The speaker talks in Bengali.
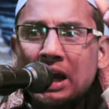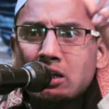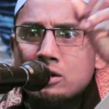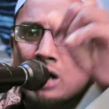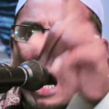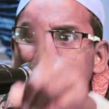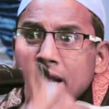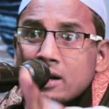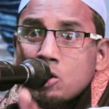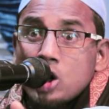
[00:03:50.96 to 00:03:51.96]

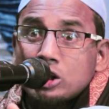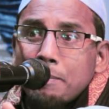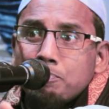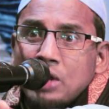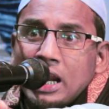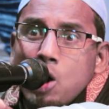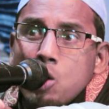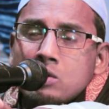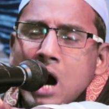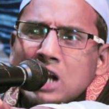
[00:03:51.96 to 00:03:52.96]
ইবকাহের খতিব
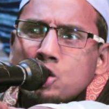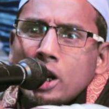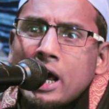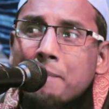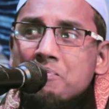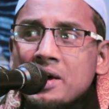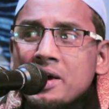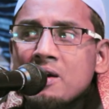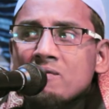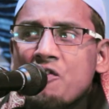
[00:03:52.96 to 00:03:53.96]
দিলেও কা চলে
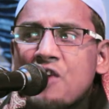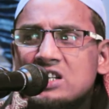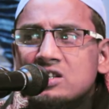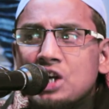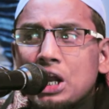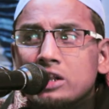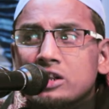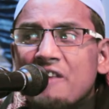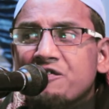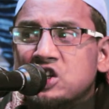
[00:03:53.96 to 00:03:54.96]
মুফাসসির
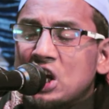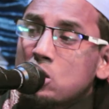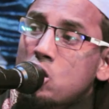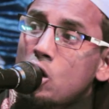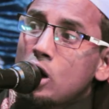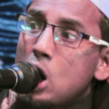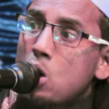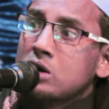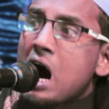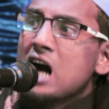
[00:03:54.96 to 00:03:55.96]
তাফসীর
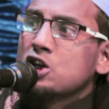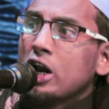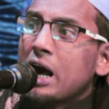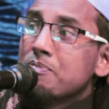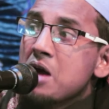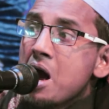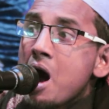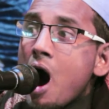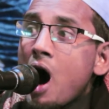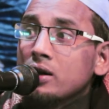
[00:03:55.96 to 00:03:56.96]
করলেও কা চলে
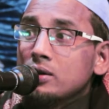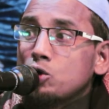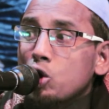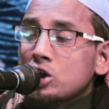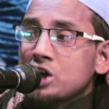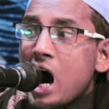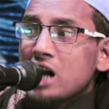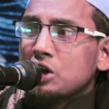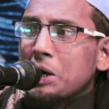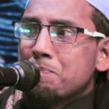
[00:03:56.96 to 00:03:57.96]

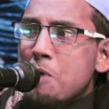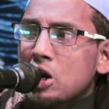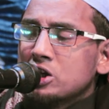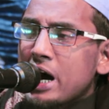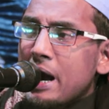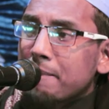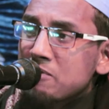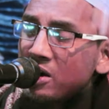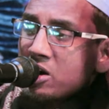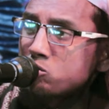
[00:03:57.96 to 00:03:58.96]
আন্তর্জাতিক পর্যায়ে
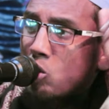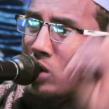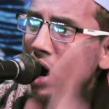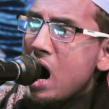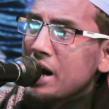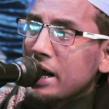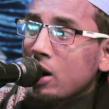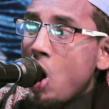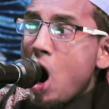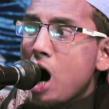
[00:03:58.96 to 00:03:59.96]

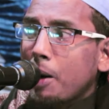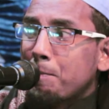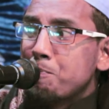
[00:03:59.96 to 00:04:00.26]
কোরআনের হক